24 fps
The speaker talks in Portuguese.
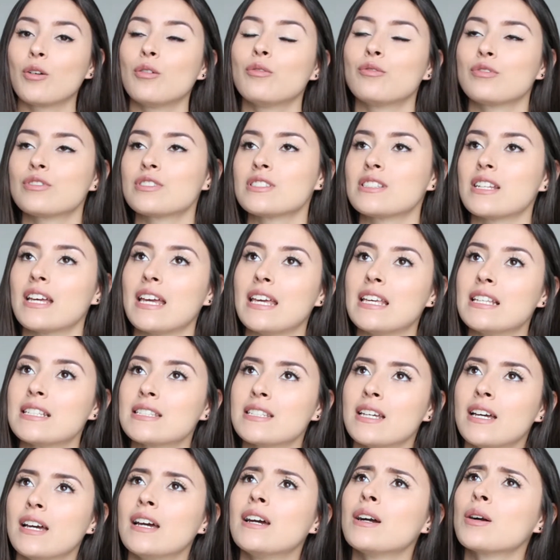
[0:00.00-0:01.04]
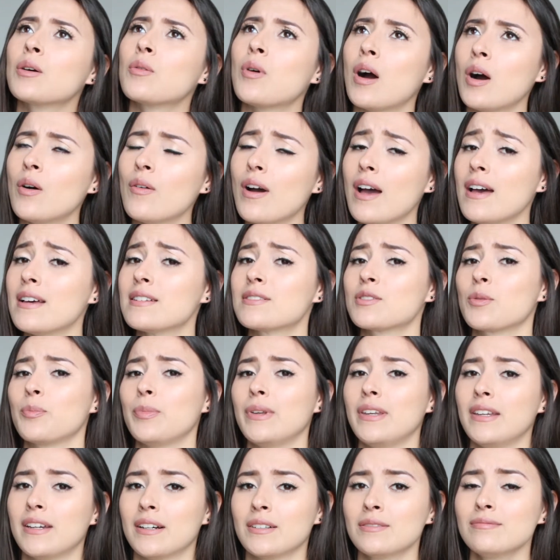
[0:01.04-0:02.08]
com vocês qual é essa
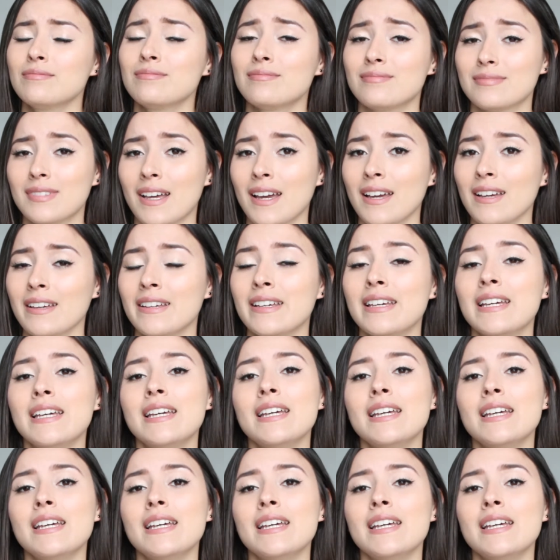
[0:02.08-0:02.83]
opinião, né?